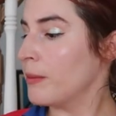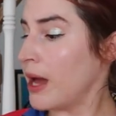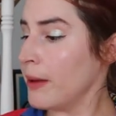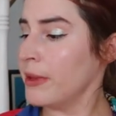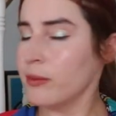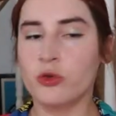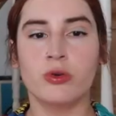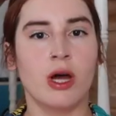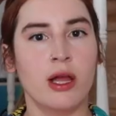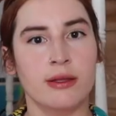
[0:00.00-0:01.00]
Ben
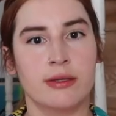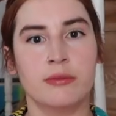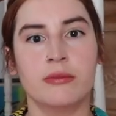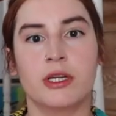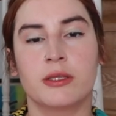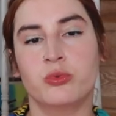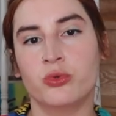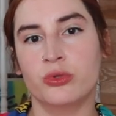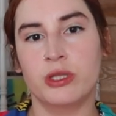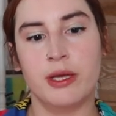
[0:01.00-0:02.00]
memnun kaldım. Hani
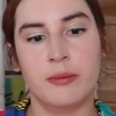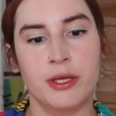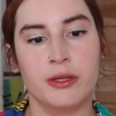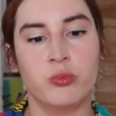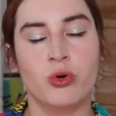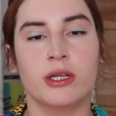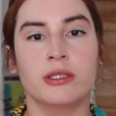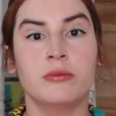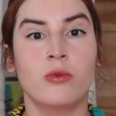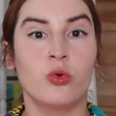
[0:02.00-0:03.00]
bu ürüne benim
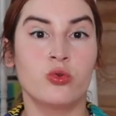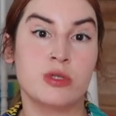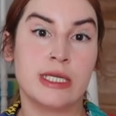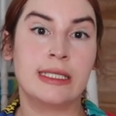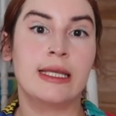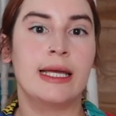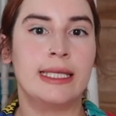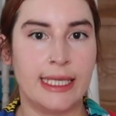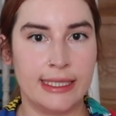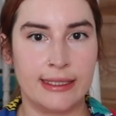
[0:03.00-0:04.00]
puanım 10
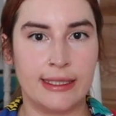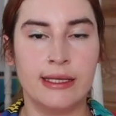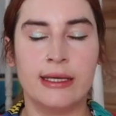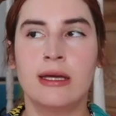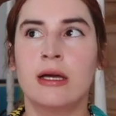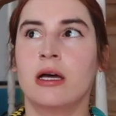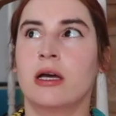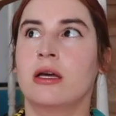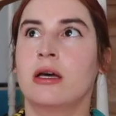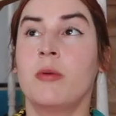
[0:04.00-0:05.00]
üzerinden 7.
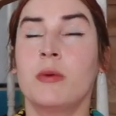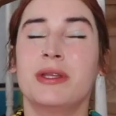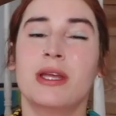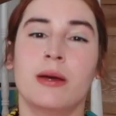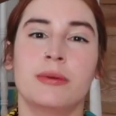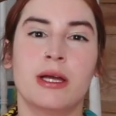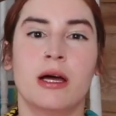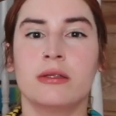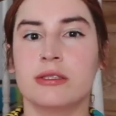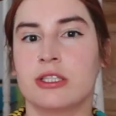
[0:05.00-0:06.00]
Ee, ama bir daha bir
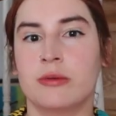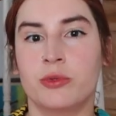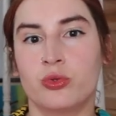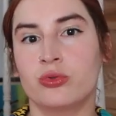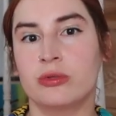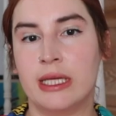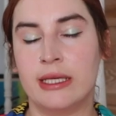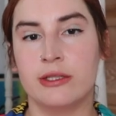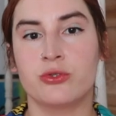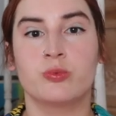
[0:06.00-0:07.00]
daha alacağım bir ürün
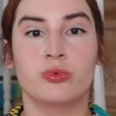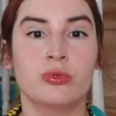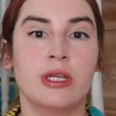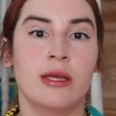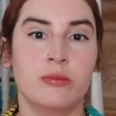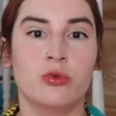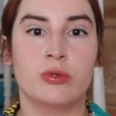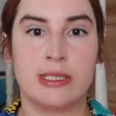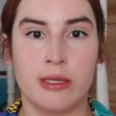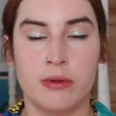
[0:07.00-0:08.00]
değil. Bunun da en
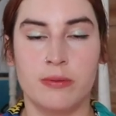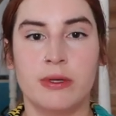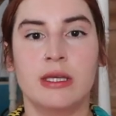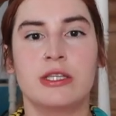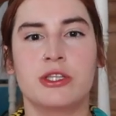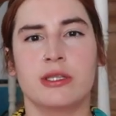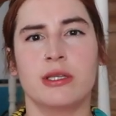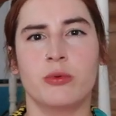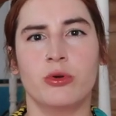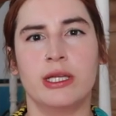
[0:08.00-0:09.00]
büyük sebebi
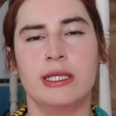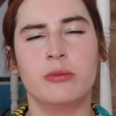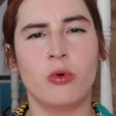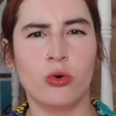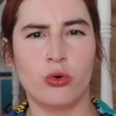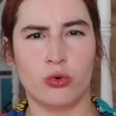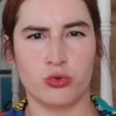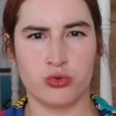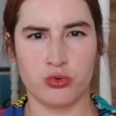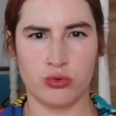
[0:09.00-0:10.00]
içinde böyle limon
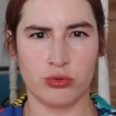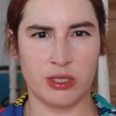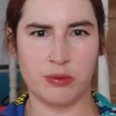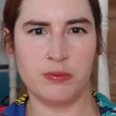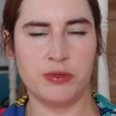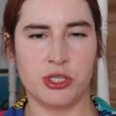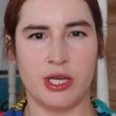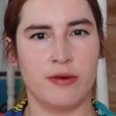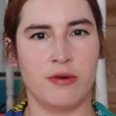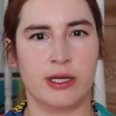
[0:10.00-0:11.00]
kokusu gibi bir
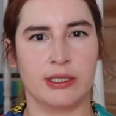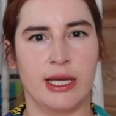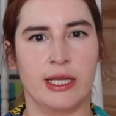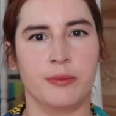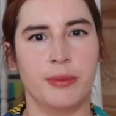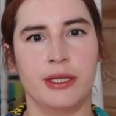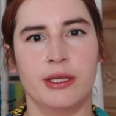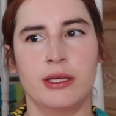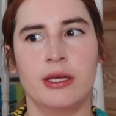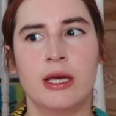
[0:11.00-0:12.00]
şey vardı. Yani
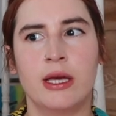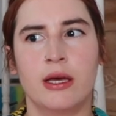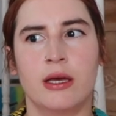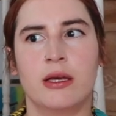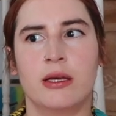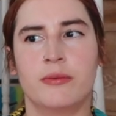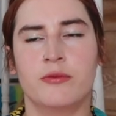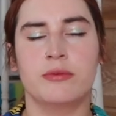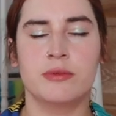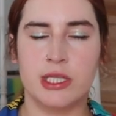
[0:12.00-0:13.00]
beni e,
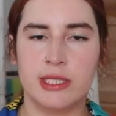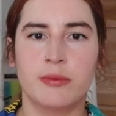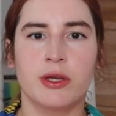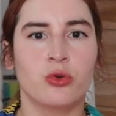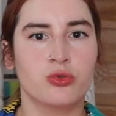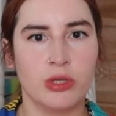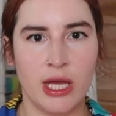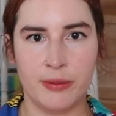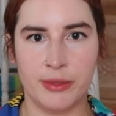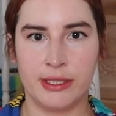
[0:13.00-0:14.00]
cildime kötü
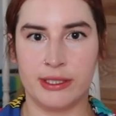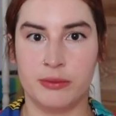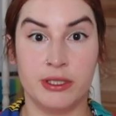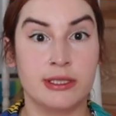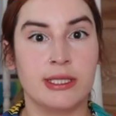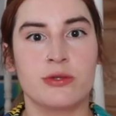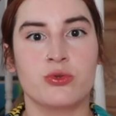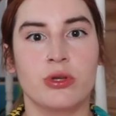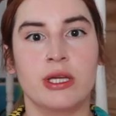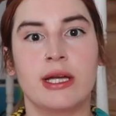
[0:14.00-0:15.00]
gelmedi ya da bir
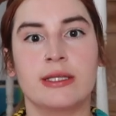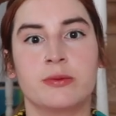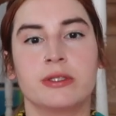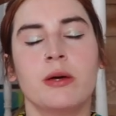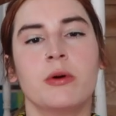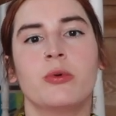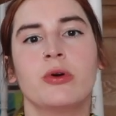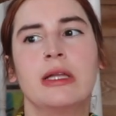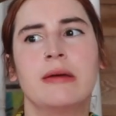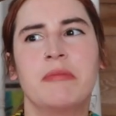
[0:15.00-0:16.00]
iritasyon yaratmadı ama
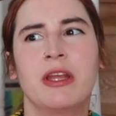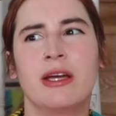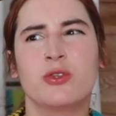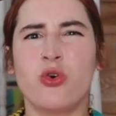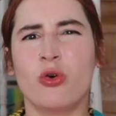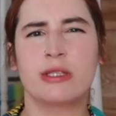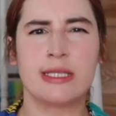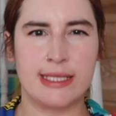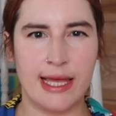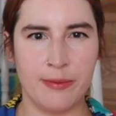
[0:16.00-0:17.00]
böyle çok
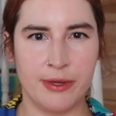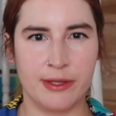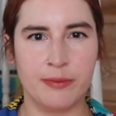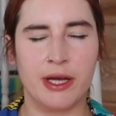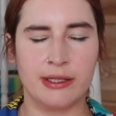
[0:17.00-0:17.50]
da sevmedim.